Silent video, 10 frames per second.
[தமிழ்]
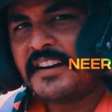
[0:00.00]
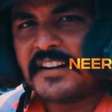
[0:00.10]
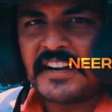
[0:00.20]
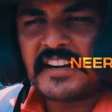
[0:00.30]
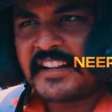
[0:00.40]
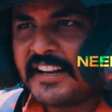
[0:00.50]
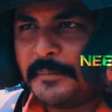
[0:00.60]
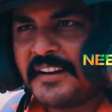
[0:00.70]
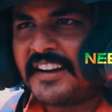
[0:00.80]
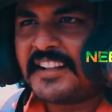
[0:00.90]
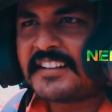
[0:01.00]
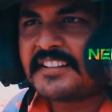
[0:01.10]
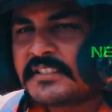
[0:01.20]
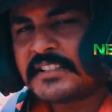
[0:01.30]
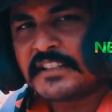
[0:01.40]
ஆ நல்லா இருக்குது எல்லாமே நல்லா
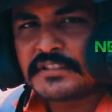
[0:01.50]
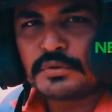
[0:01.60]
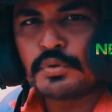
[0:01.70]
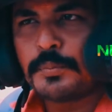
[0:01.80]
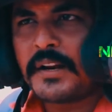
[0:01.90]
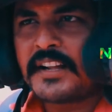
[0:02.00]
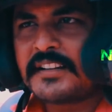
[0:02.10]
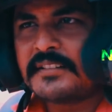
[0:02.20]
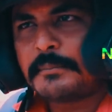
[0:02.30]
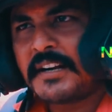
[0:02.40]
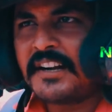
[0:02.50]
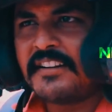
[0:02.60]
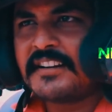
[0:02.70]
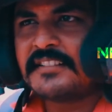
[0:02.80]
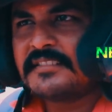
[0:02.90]
இருக்குது சாங்ஸ் எல்லாம் சூப்பராக இருக்குது
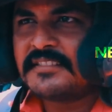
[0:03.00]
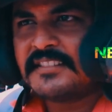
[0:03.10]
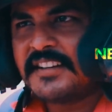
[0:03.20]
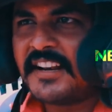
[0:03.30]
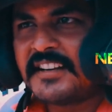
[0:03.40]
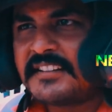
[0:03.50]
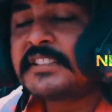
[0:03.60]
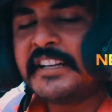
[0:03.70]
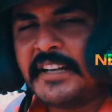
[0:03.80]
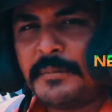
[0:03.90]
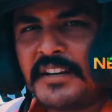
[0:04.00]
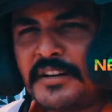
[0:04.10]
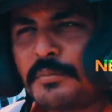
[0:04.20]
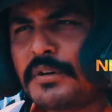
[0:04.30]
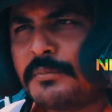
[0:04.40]
பக்காவாக இருக்குது நல்லா இருக்குது
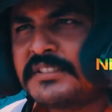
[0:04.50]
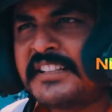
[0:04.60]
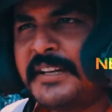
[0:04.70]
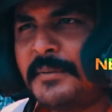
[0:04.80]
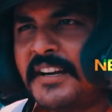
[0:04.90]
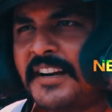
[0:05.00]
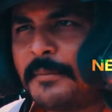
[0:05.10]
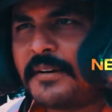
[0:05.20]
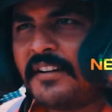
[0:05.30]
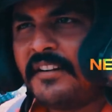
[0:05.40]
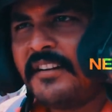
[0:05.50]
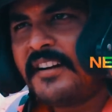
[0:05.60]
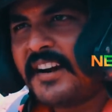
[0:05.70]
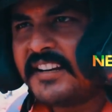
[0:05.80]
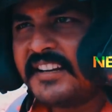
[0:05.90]
சென்டிமெண்ட்டாக ரொம்ப ரொம்ப சென்டிமெண்டான படம்
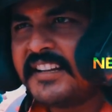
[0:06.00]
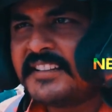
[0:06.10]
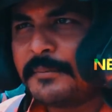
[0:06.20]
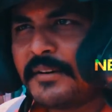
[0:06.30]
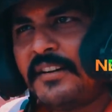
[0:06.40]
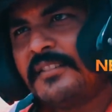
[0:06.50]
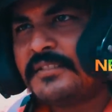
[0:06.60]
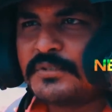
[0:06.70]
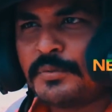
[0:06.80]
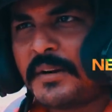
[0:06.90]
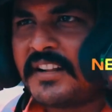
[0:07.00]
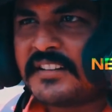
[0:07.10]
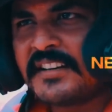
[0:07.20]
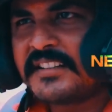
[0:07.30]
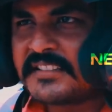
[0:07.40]
அண்ணனுக்கு ஏற்ற படம் சூப்பராக
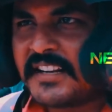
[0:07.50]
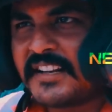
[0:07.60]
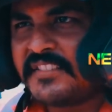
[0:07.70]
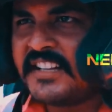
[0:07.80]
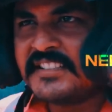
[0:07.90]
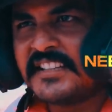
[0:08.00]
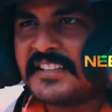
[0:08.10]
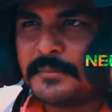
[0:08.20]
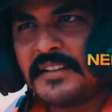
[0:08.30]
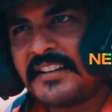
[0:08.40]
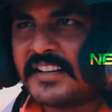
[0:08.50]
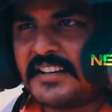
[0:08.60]
இருக்குது நல்லா வில்லேஜ் ஏற்றப்பில் நல்லா